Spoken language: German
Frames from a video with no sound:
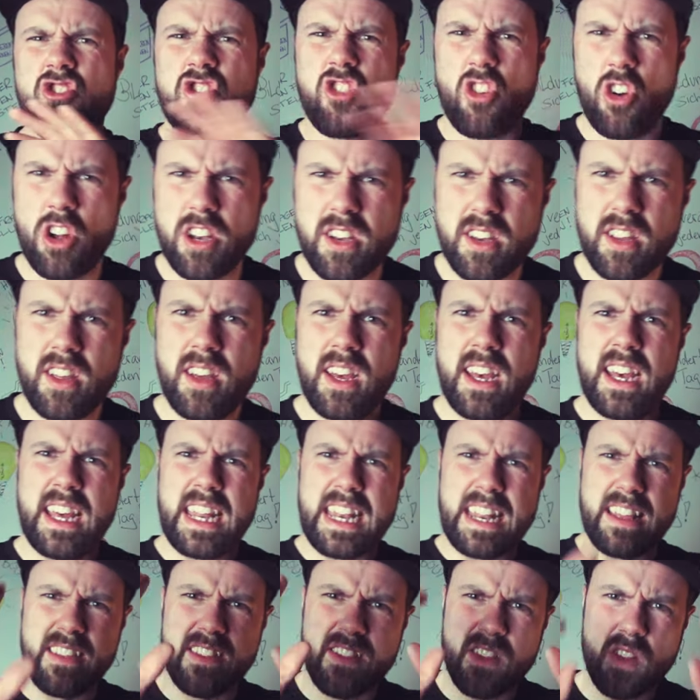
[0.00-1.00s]
Schrott.
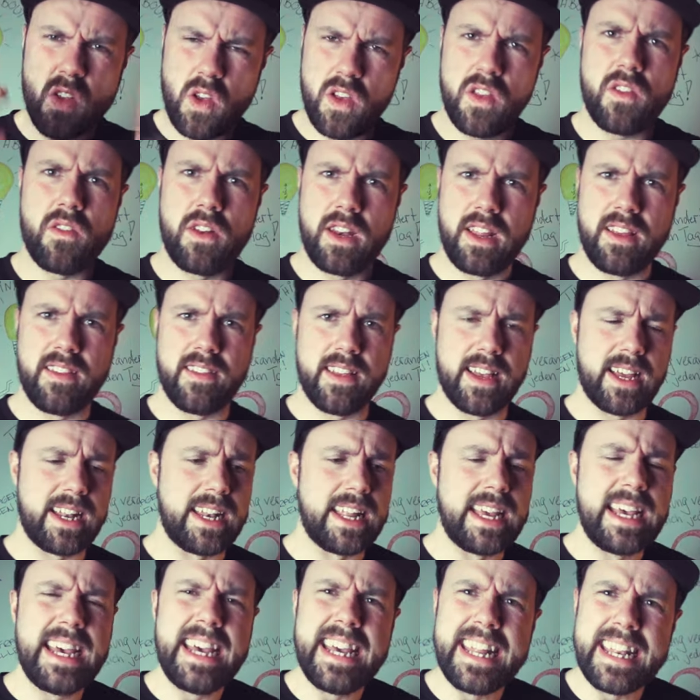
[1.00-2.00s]
Das soll so nicht
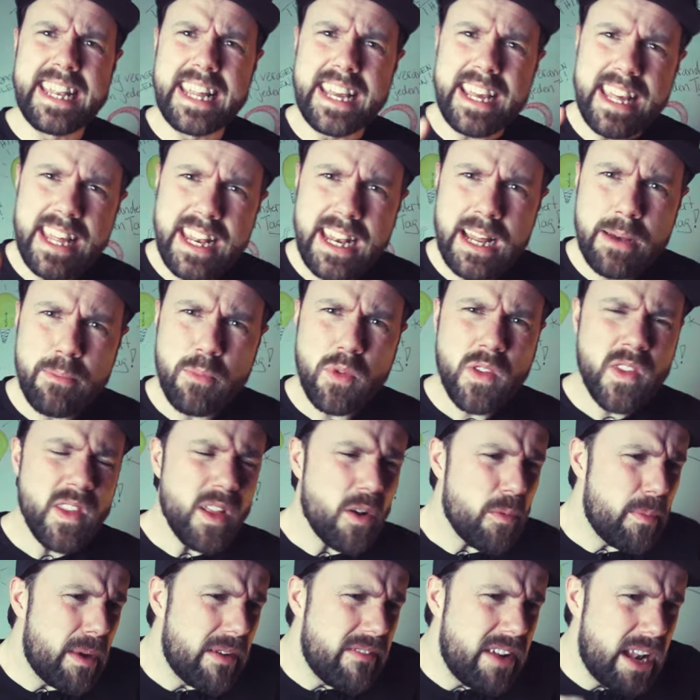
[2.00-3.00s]
sein. Die Kinder
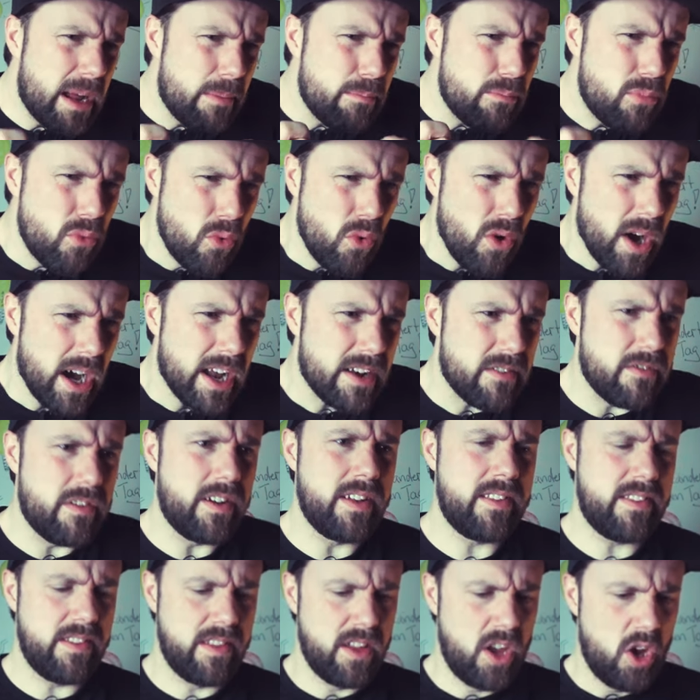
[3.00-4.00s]
müssen auch mal wieder ein Buch
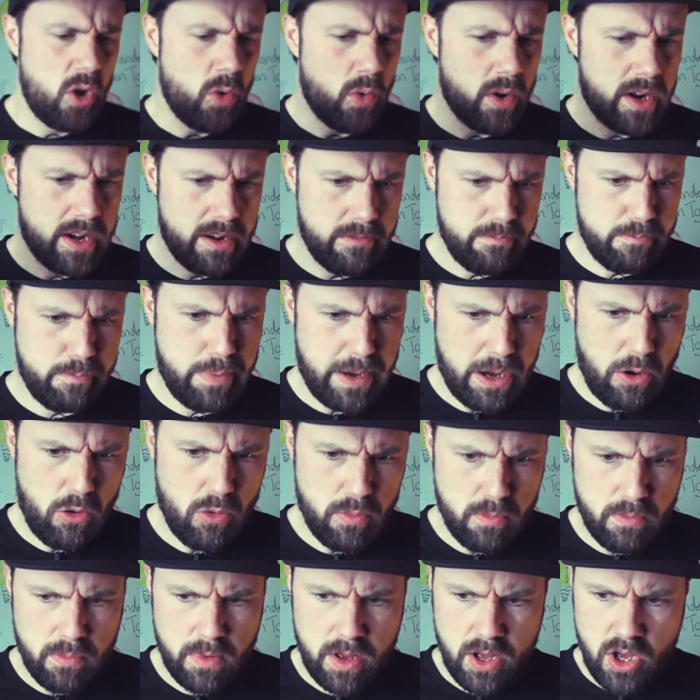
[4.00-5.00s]
anfassen oder einen
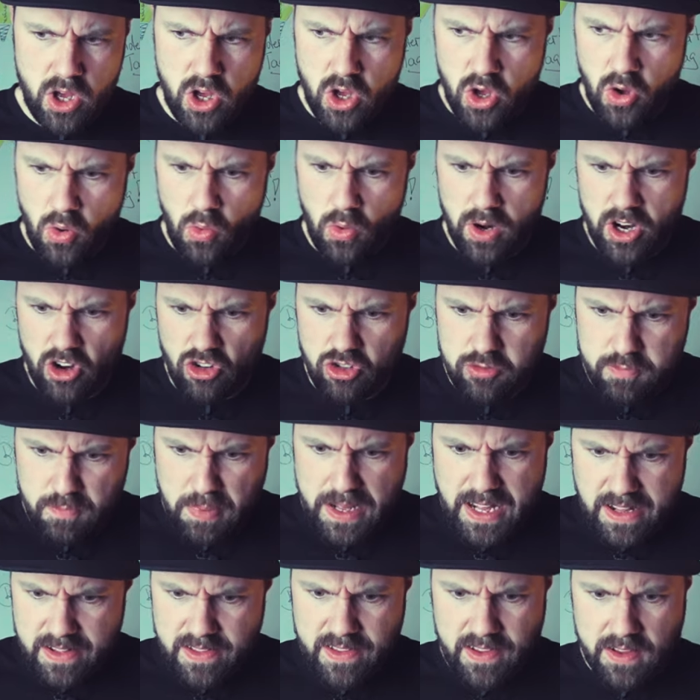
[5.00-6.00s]
Baum oder
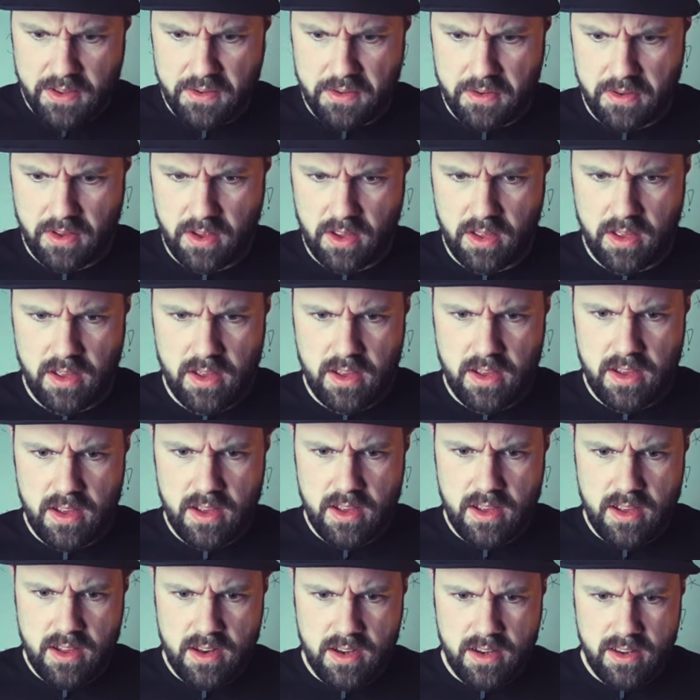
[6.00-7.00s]
Spielzeug.
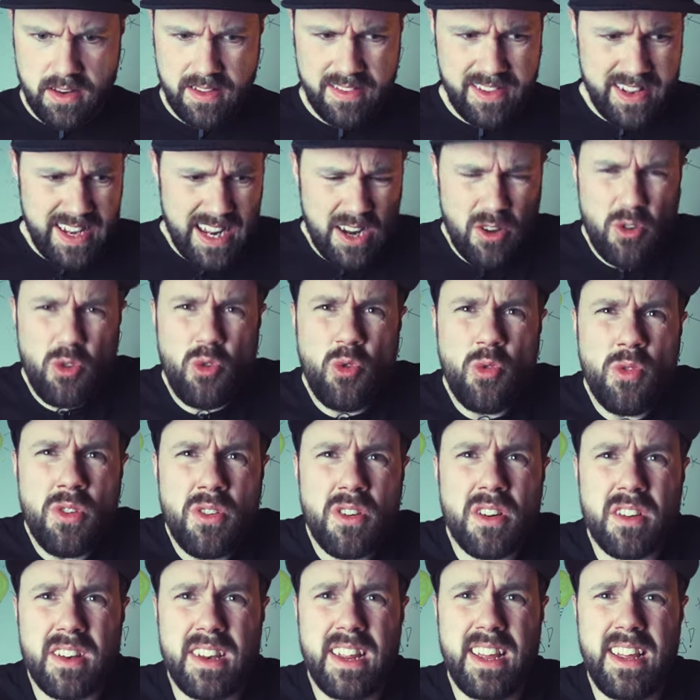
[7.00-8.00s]
Die sind ja nur
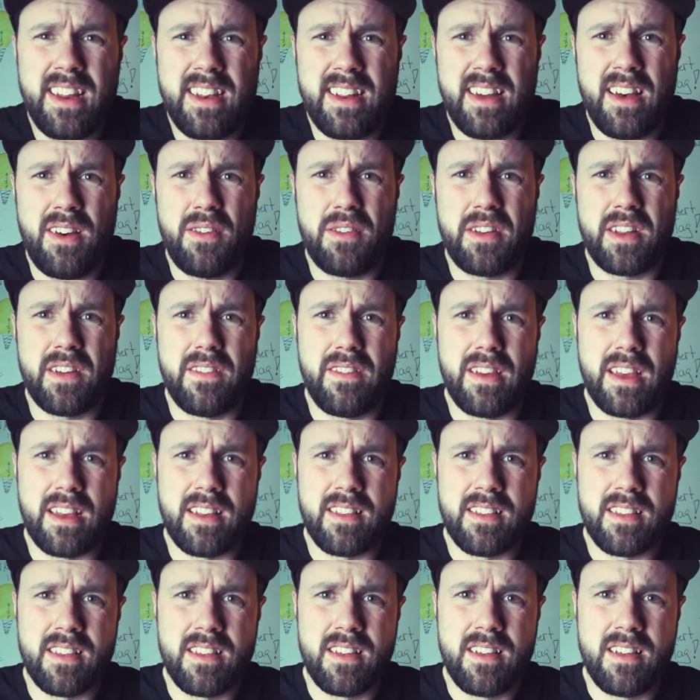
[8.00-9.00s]
noch digital
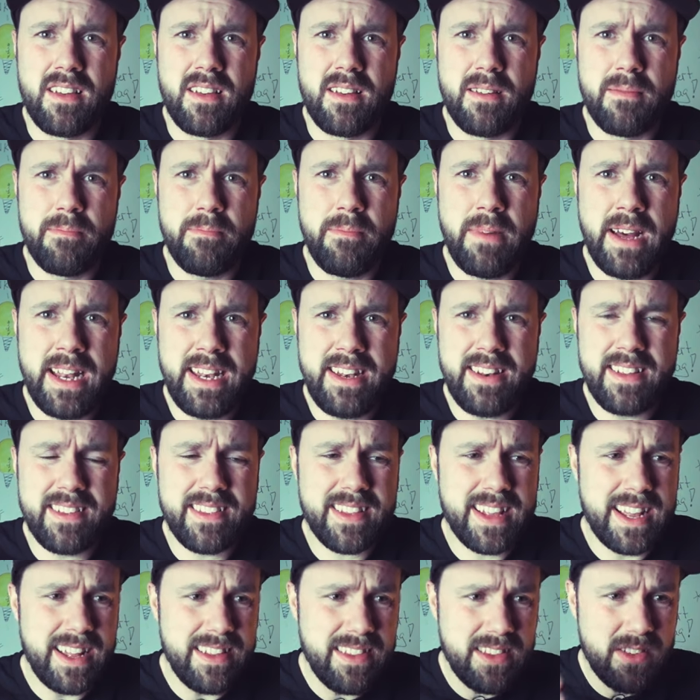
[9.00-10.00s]
unterwegs. Mann,
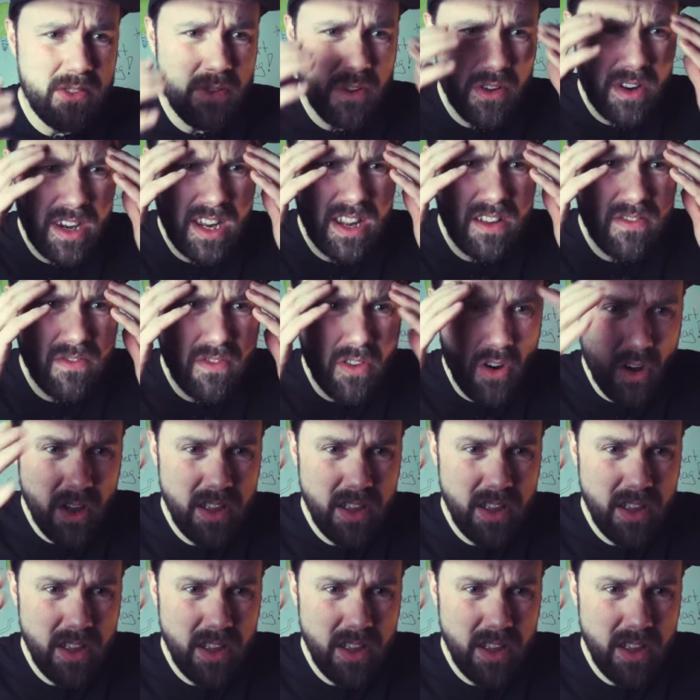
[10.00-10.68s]
das kannst du doch nicht